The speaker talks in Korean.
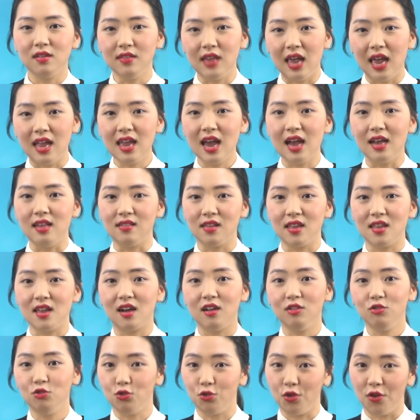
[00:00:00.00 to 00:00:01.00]
세냐 안
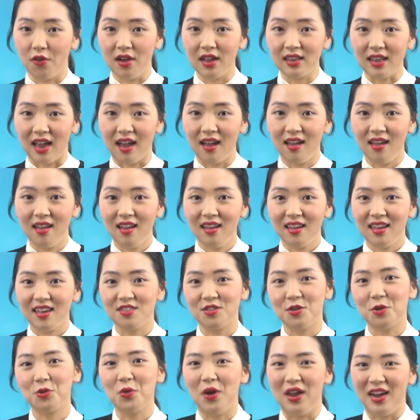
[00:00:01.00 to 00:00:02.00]
세냐가 중요하다. 이
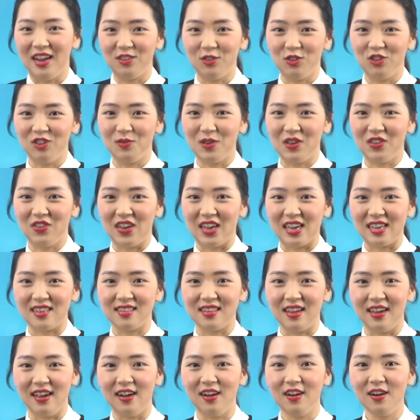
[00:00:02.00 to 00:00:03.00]
정도 알아두시면
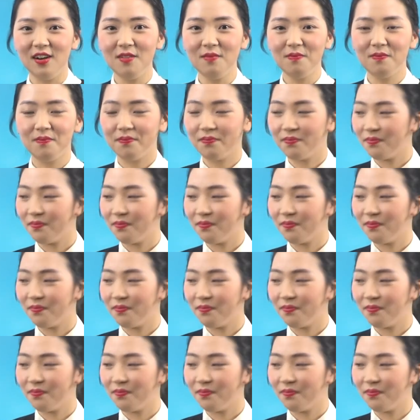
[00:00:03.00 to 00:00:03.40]
되겠어요.